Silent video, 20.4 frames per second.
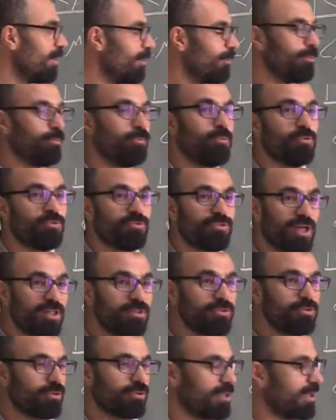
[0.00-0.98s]

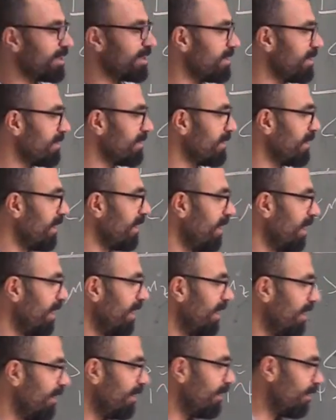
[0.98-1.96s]
Bundan dolayı
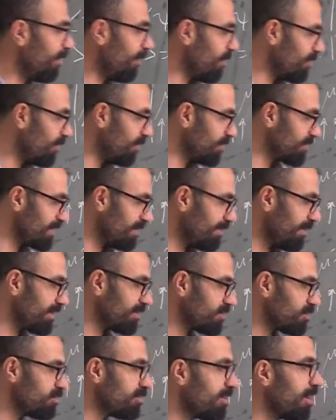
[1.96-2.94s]
o, o zaman
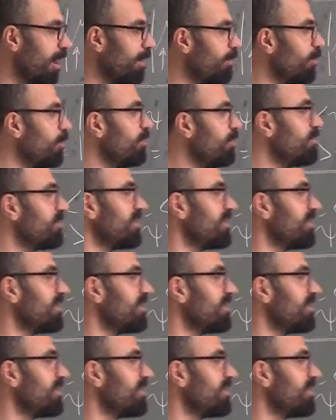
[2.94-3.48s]
şu kabulümüz